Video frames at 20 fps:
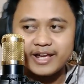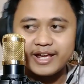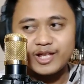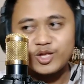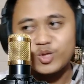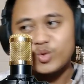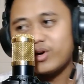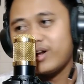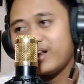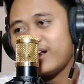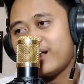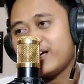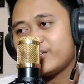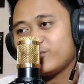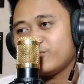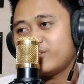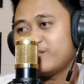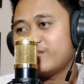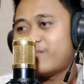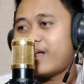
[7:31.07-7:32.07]
Itu kelas
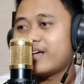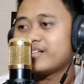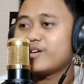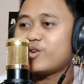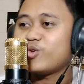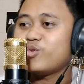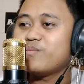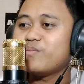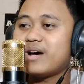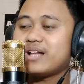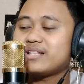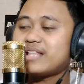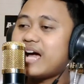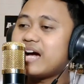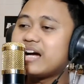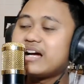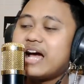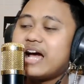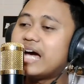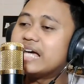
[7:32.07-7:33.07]
udah berasa rumah
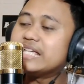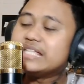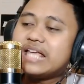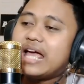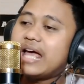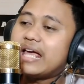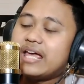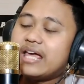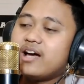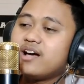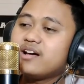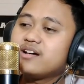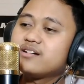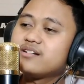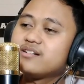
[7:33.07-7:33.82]
tangganya ya.